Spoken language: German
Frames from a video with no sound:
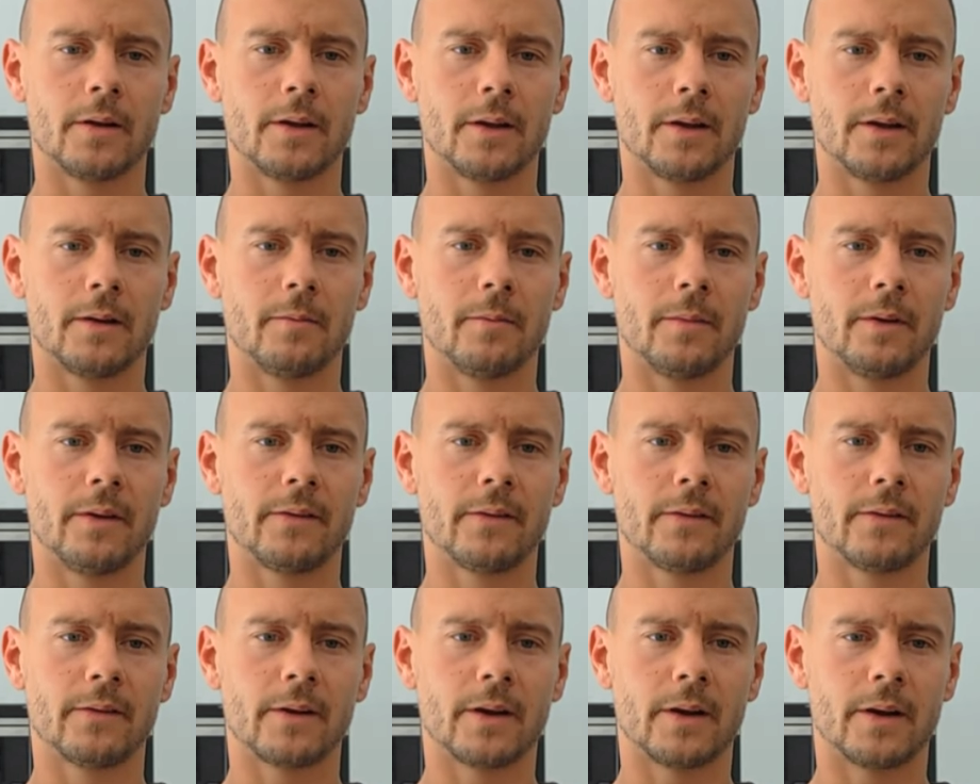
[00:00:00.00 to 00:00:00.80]
ähm,
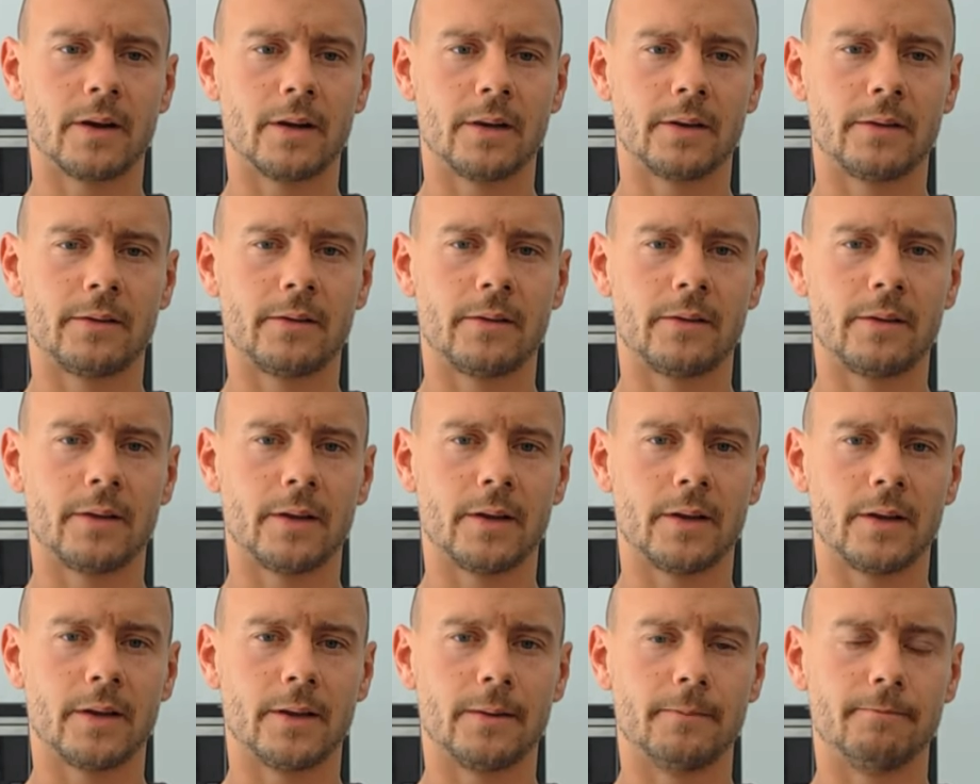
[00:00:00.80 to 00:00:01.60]
ist das gerade,
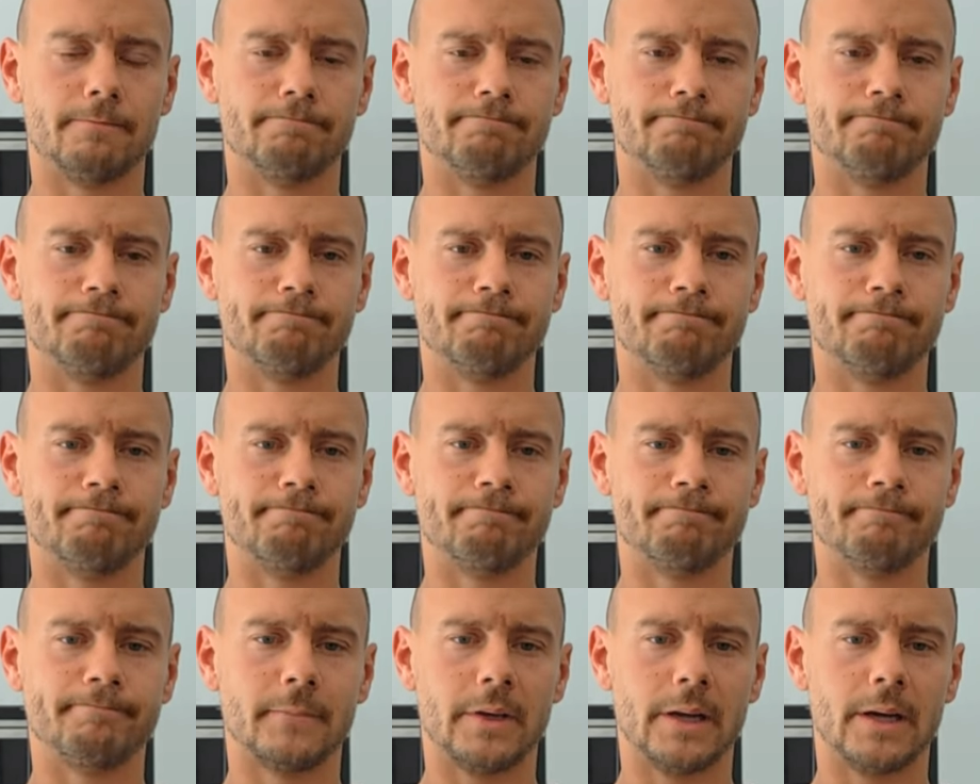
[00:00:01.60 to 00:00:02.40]
ähm,
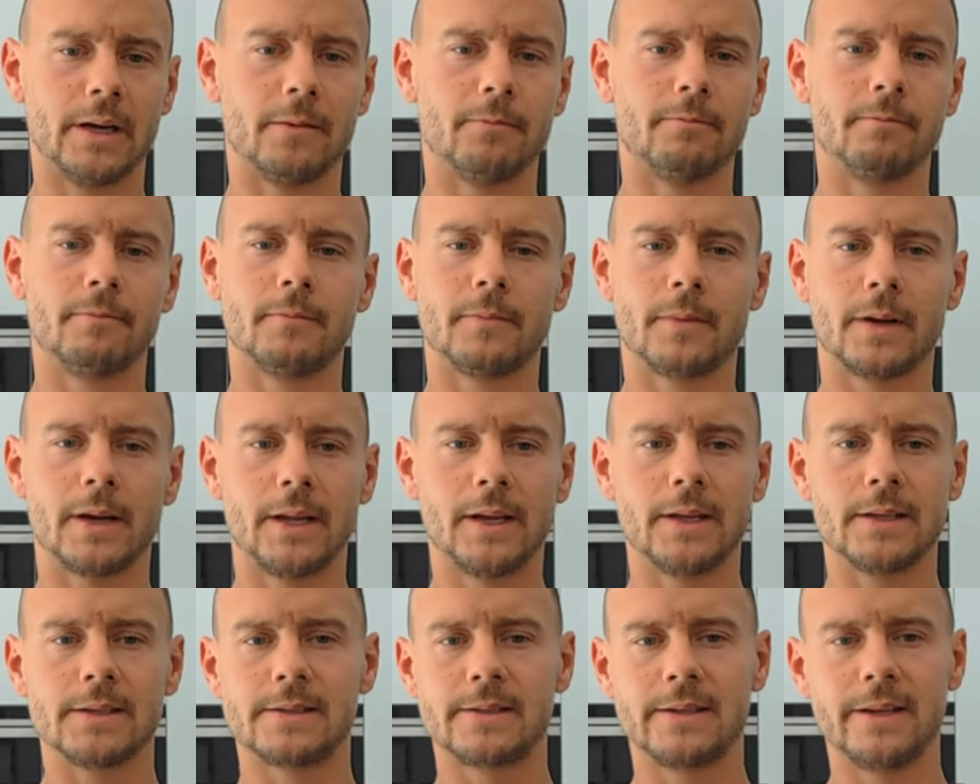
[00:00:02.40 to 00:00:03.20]
ja,
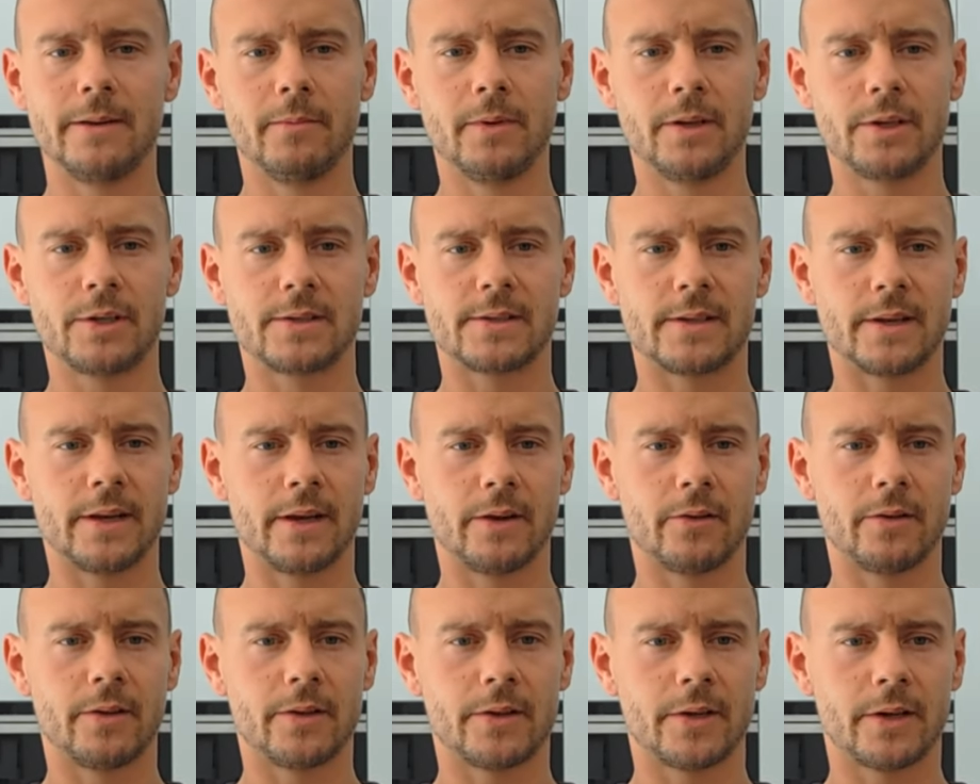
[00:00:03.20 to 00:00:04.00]
alles ziemlich zäh
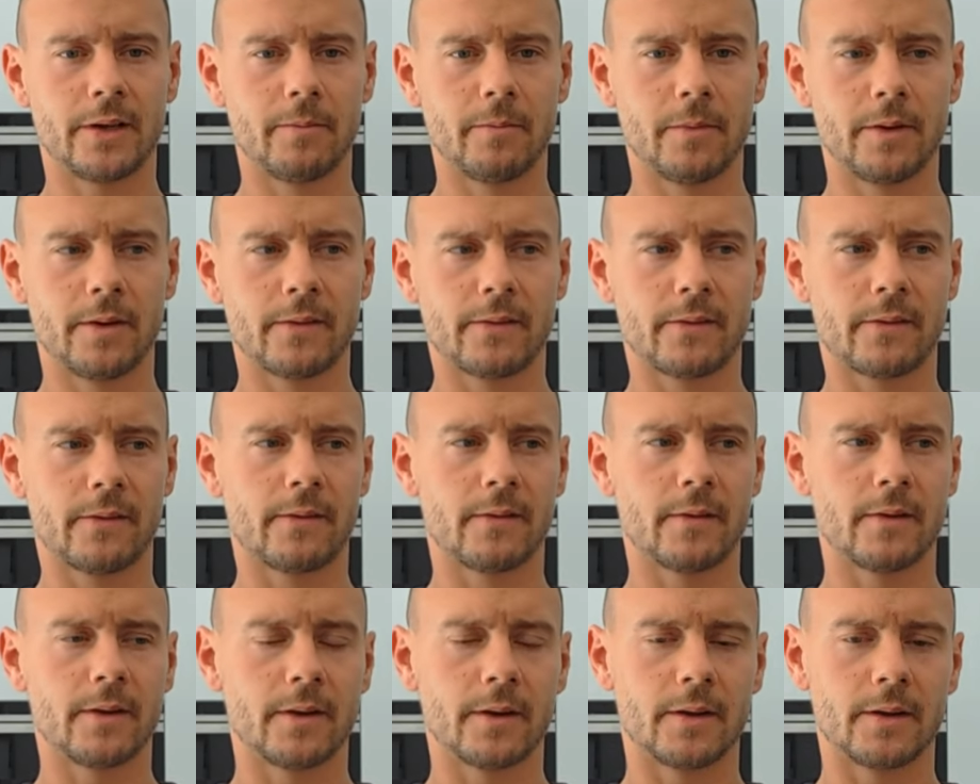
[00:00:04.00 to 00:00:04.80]
und ich hätte mir das
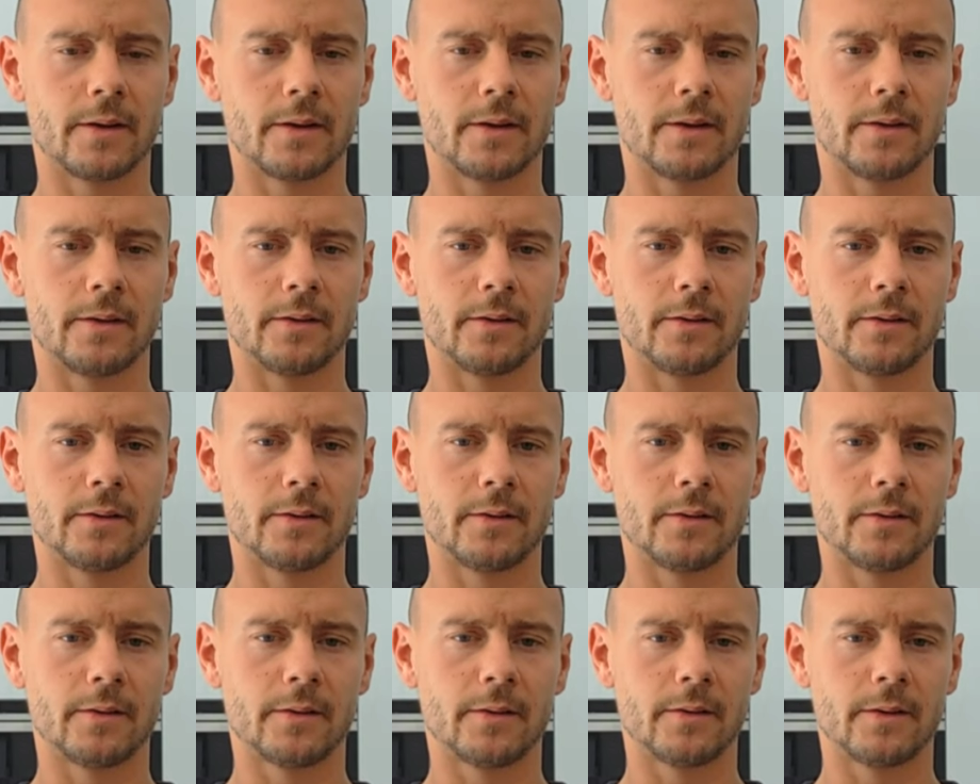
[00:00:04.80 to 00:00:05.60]
äh,
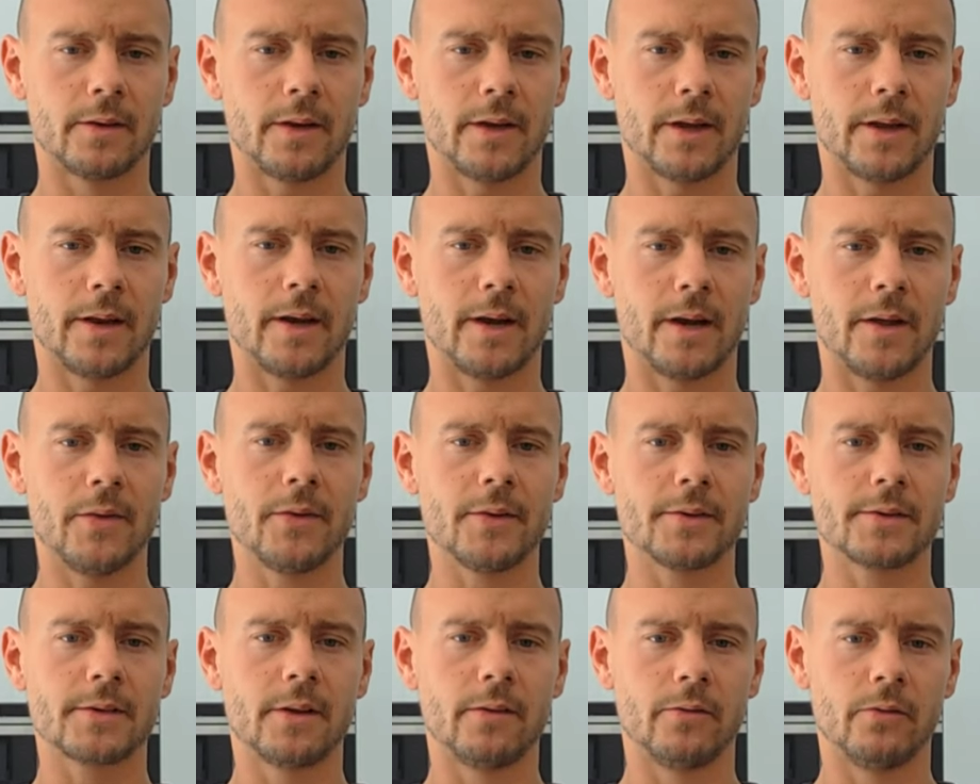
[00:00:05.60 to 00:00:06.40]
gerne
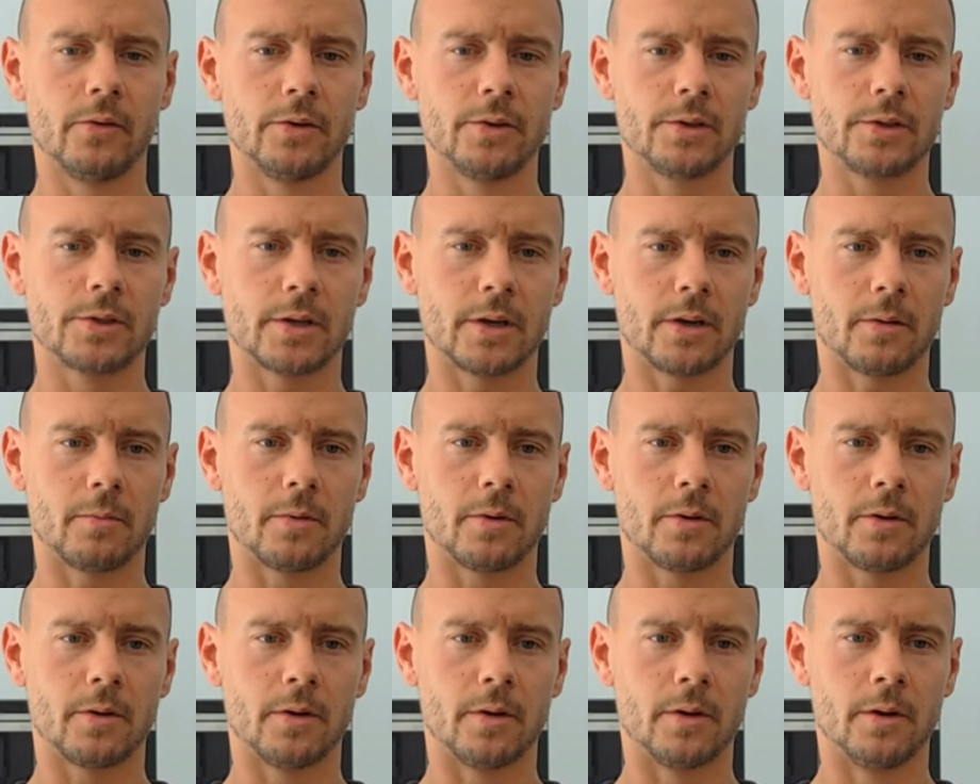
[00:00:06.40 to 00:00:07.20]
anders gewünscht,
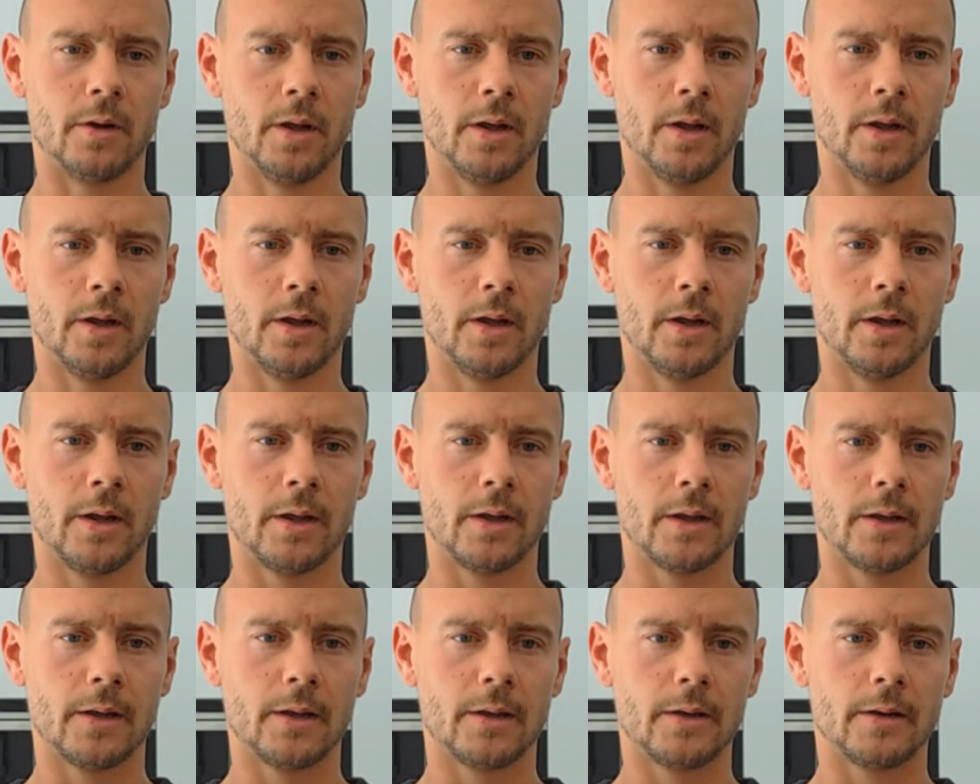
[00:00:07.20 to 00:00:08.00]
aber
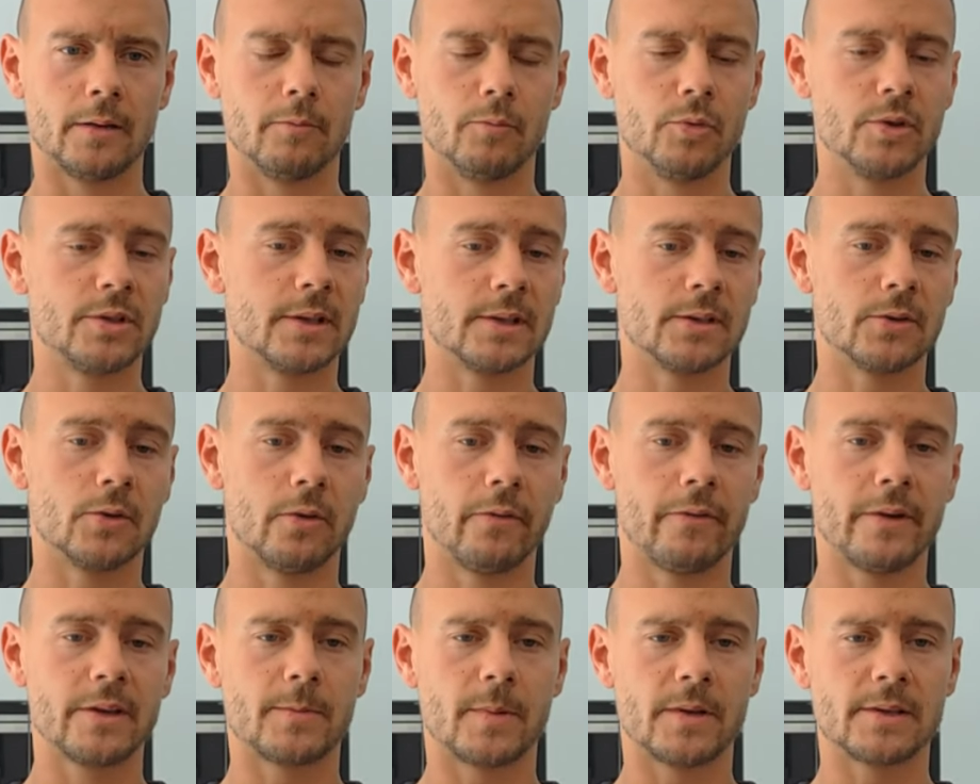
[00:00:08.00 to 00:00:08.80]
muss jetzt
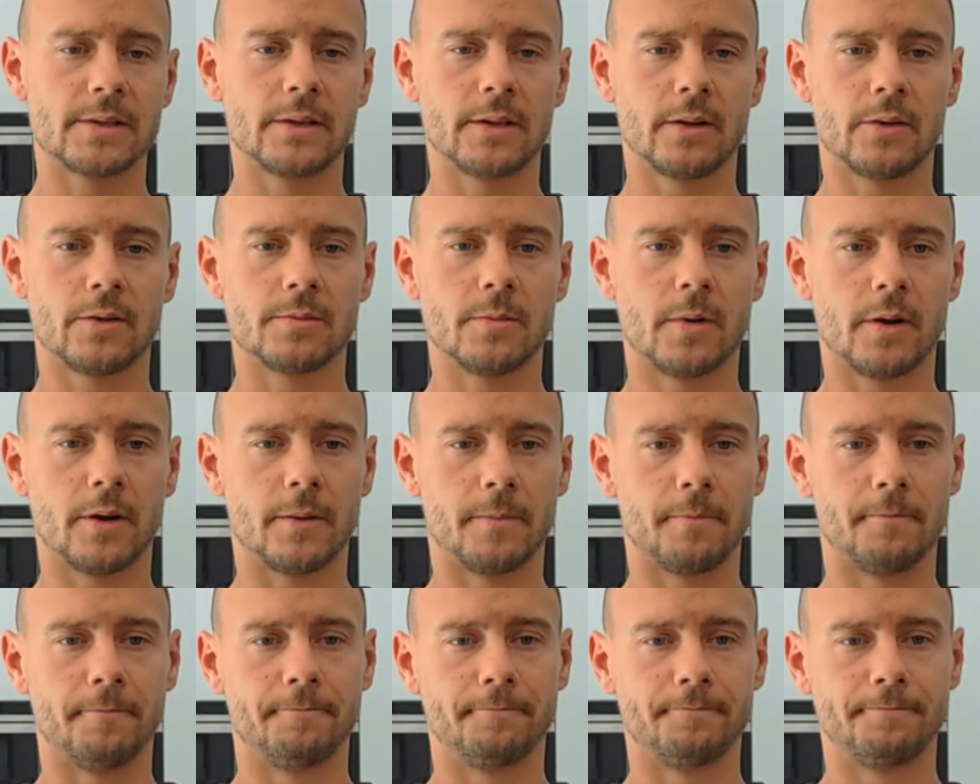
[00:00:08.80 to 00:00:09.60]
irgendwie das Beste draus machen.